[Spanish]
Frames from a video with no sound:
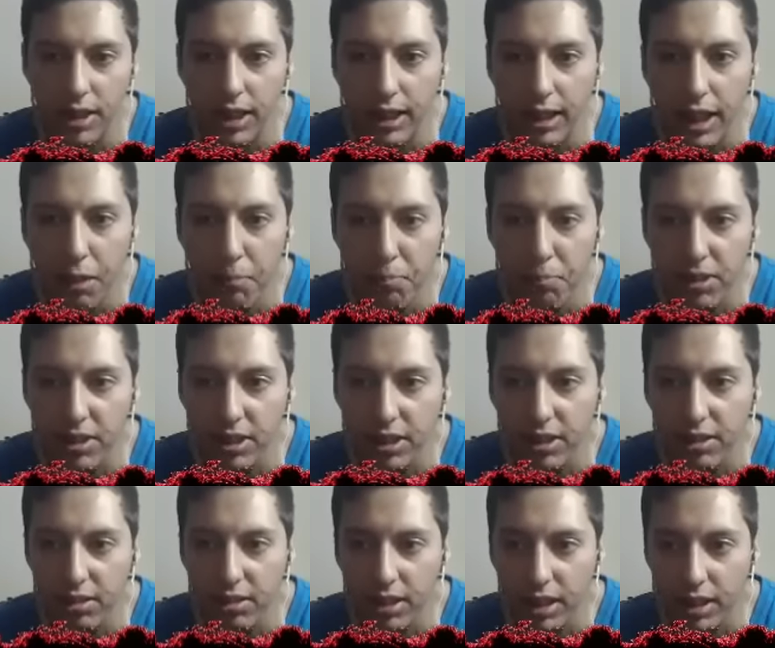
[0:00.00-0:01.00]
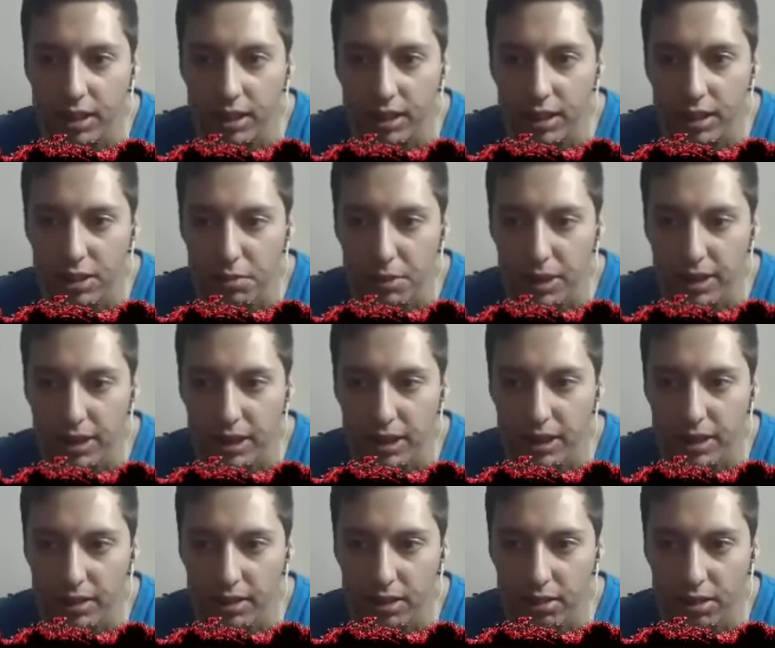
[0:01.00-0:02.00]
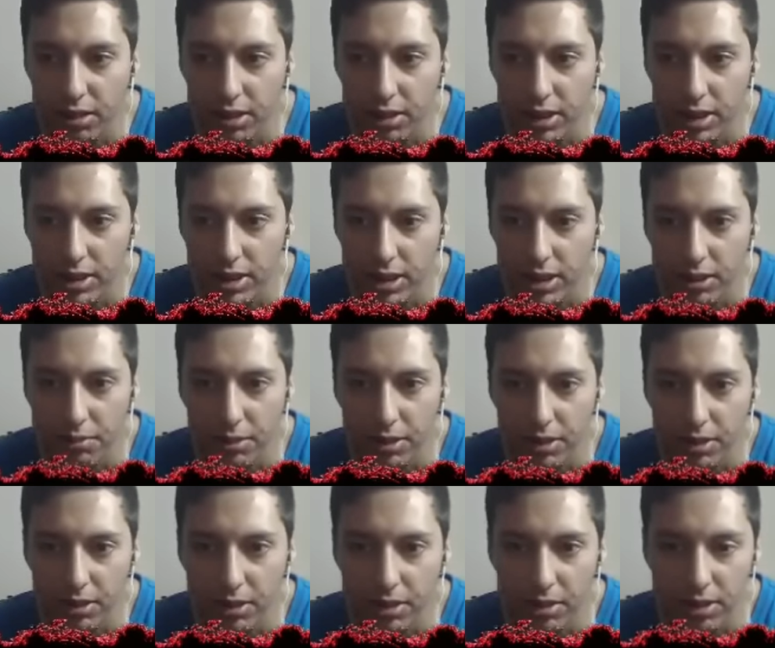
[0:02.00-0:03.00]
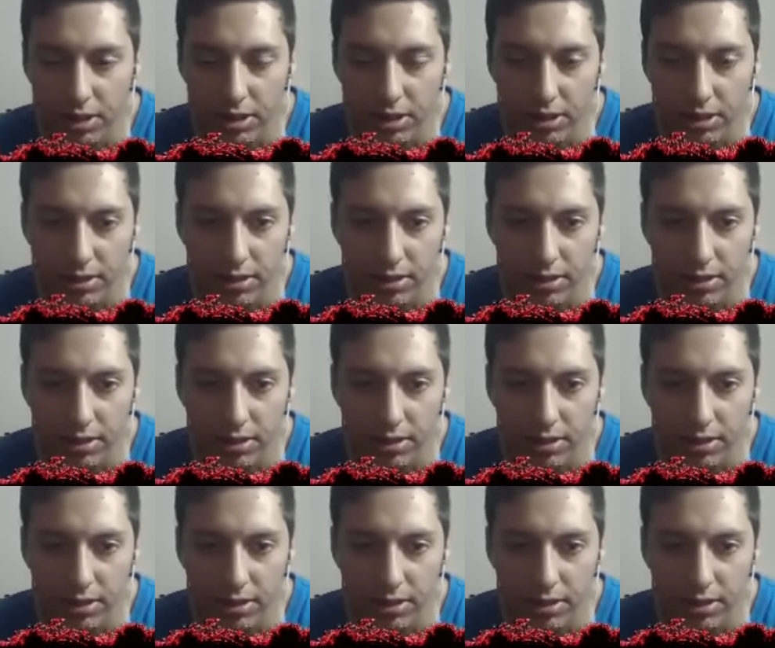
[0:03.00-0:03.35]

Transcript: el gas prendido y quiso matar a Travis cuando era chico, pero no lo hizo.